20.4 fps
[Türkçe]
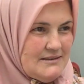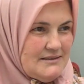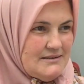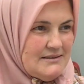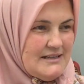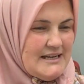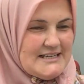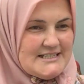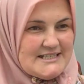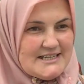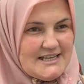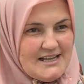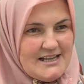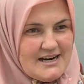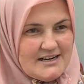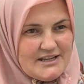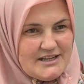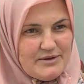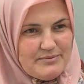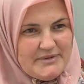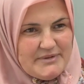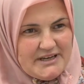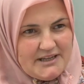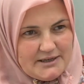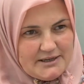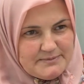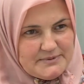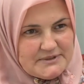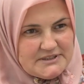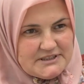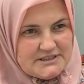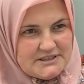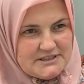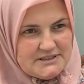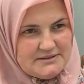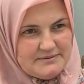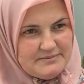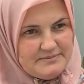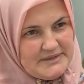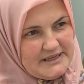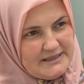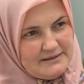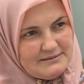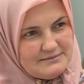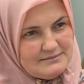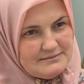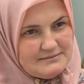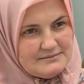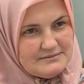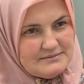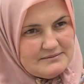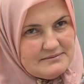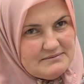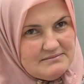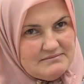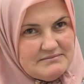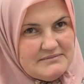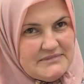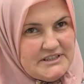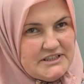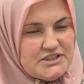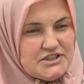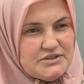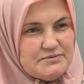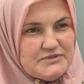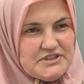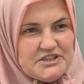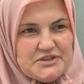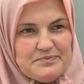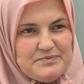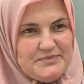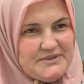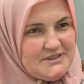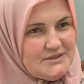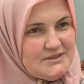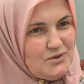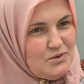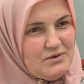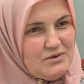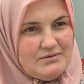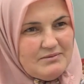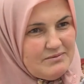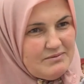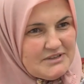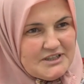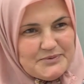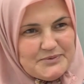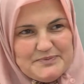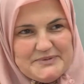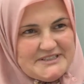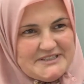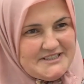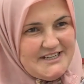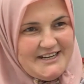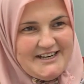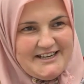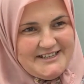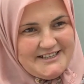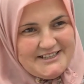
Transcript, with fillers: Eskilerden beri yapılır. Ben yaşım 41, 41 senedir